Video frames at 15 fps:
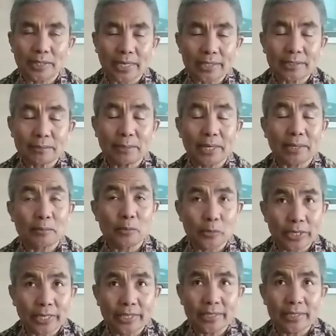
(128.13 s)
Rencana
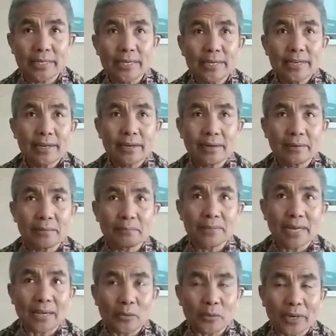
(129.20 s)
kegiatan ini sebenarnya
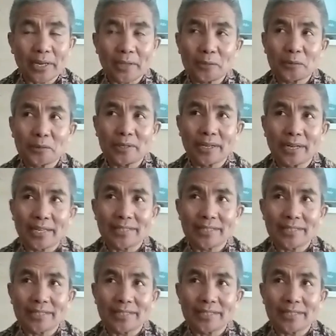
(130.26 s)
telah dipersiapkan